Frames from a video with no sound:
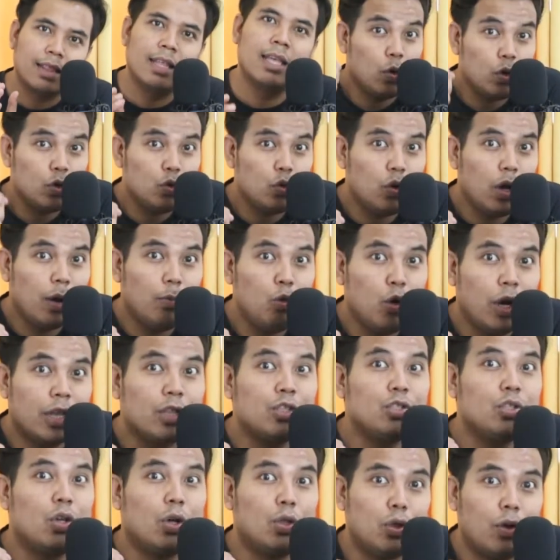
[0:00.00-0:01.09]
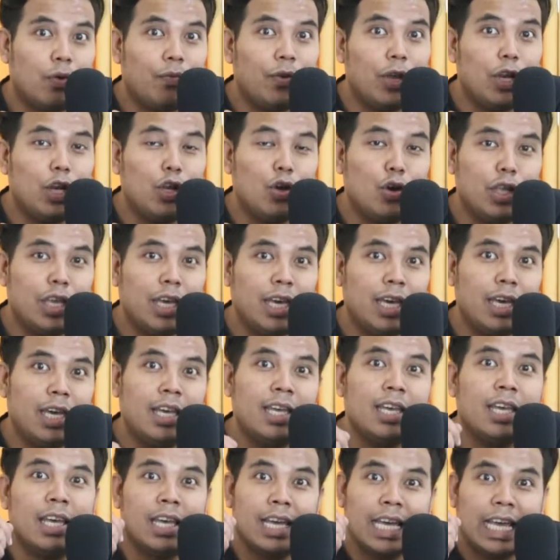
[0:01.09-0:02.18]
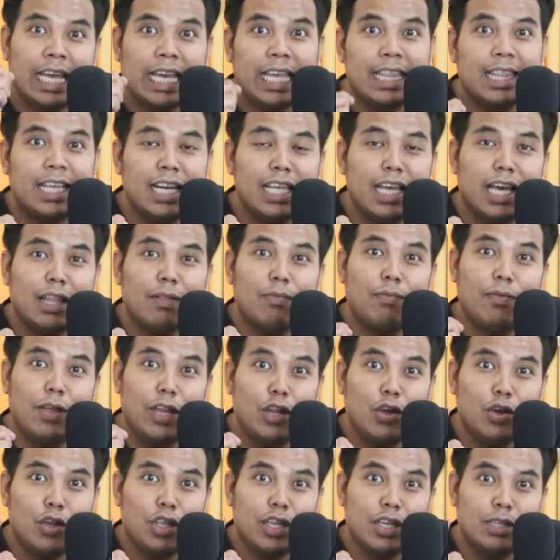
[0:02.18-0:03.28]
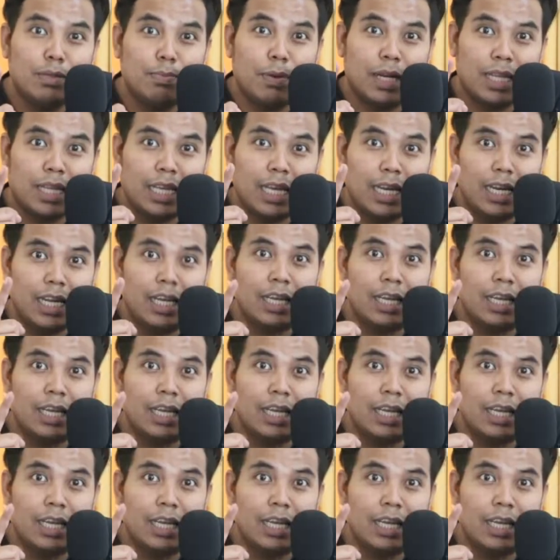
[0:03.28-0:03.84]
Gue sudah buat contoh videonya, kita lihat videonya seperti